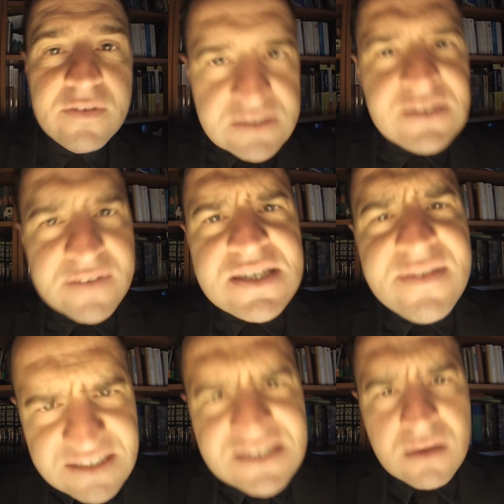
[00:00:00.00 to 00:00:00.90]
Vas-y,
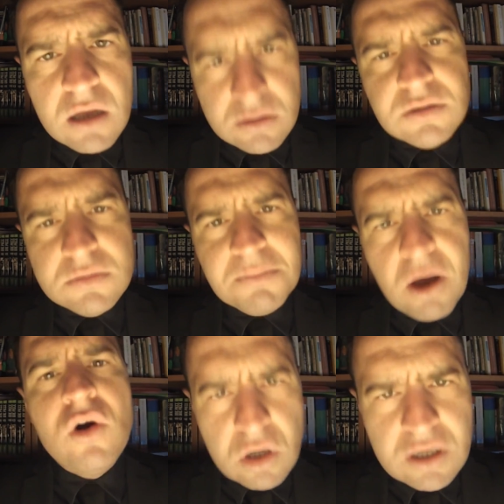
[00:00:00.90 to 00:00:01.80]
vas-y, vas-y, euh,
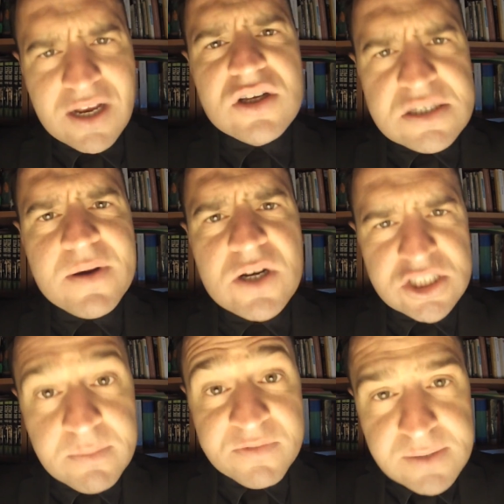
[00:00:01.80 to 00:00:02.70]
mets encore quelques
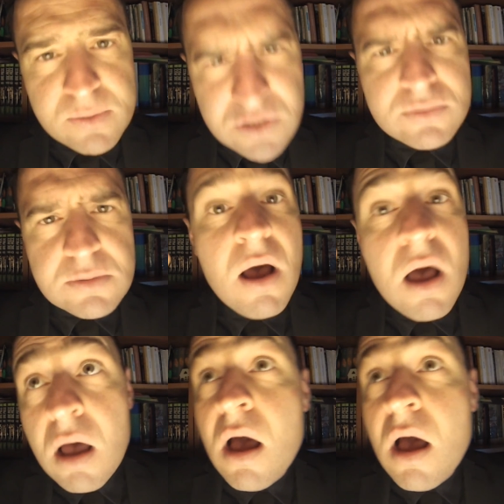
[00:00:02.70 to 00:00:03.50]
images. C'est bon, c'est bon, toi.